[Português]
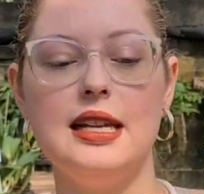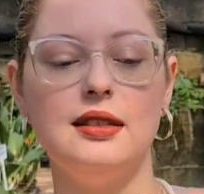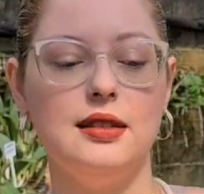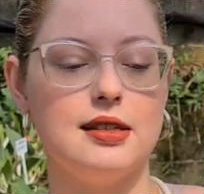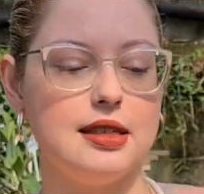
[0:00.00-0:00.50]

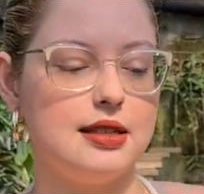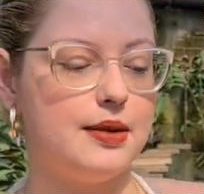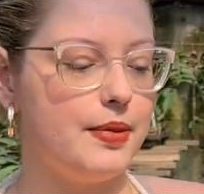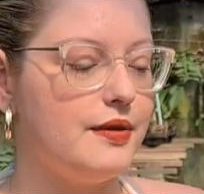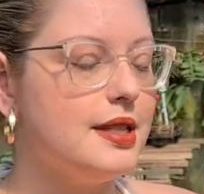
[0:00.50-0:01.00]
lindas
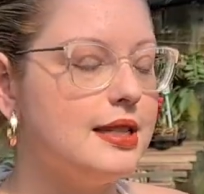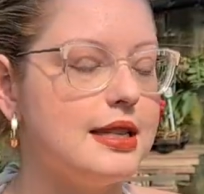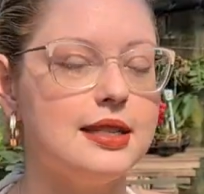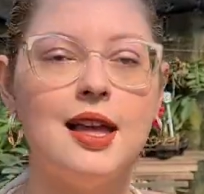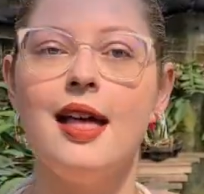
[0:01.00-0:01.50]
assim para
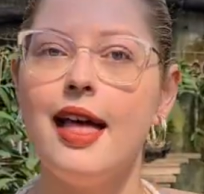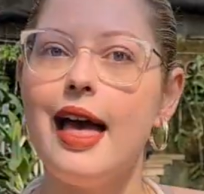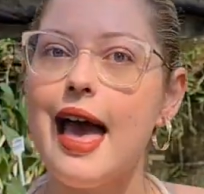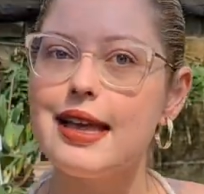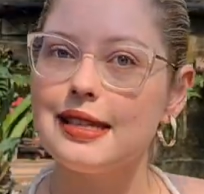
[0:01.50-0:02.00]
vocês.
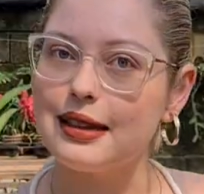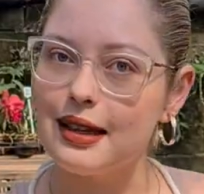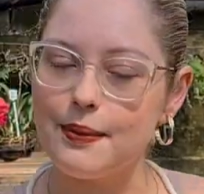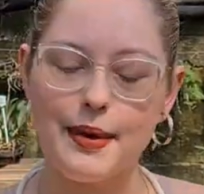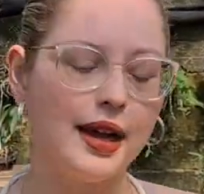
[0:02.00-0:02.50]
Essa
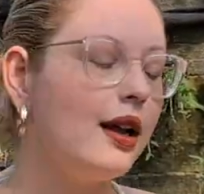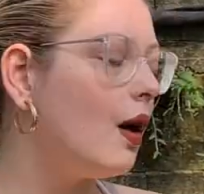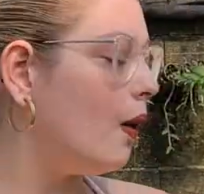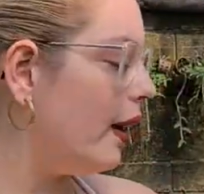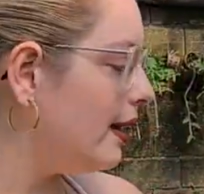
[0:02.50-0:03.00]
também,
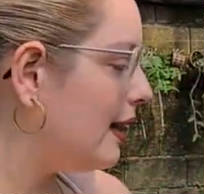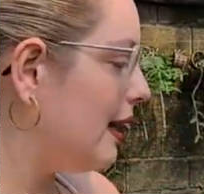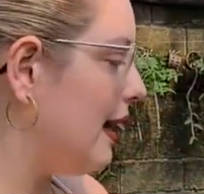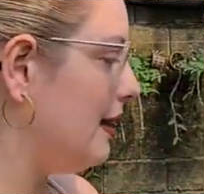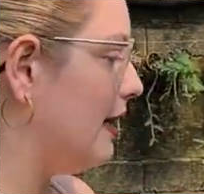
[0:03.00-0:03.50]
R$
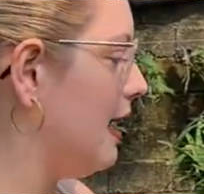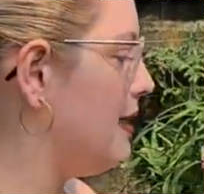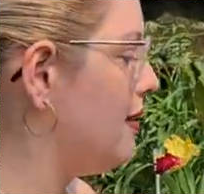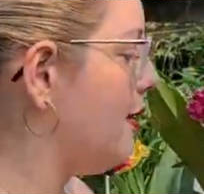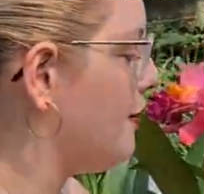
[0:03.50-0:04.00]

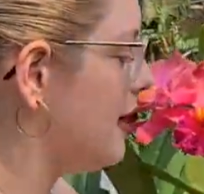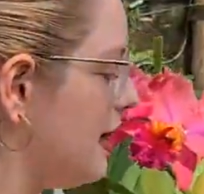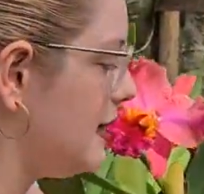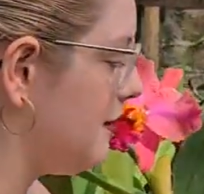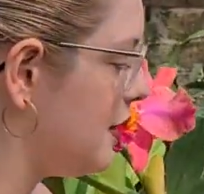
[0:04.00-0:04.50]

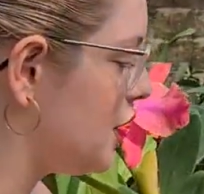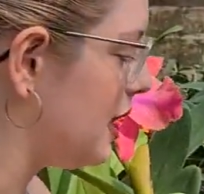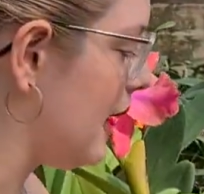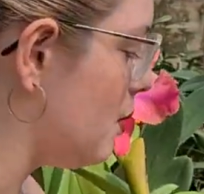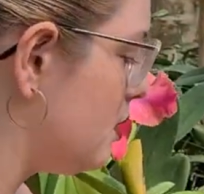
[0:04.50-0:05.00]
83,90, esse
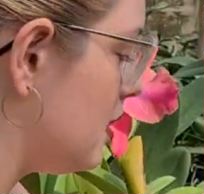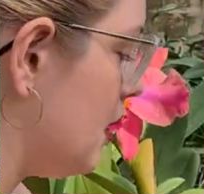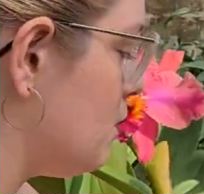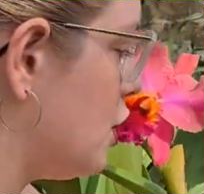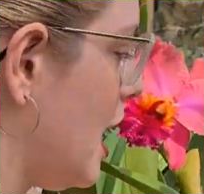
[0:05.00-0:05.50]

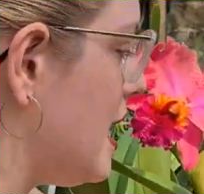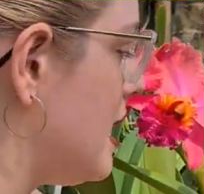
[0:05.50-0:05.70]
vegetalzão já é